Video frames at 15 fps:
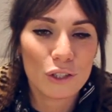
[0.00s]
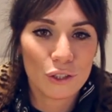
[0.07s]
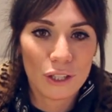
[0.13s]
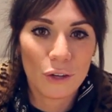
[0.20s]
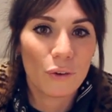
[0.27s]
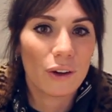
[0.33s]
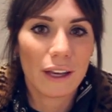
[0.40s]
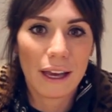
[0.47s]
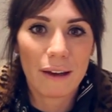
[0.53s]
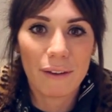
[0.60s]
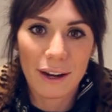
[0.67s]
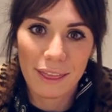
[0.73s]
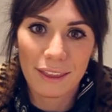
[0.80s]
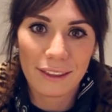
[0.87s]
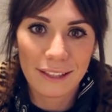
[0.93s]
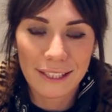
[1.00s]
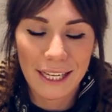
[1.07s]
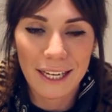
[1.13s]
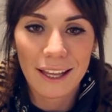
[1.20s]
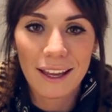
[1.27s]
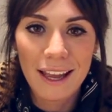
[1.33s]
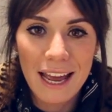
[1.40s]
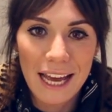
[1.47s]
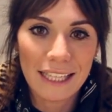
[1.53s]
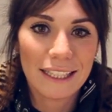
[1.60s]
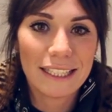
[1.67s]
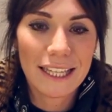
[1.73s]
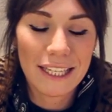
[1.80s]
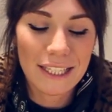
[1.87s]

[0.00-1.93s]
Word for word: los tengo que acabar de editar antes de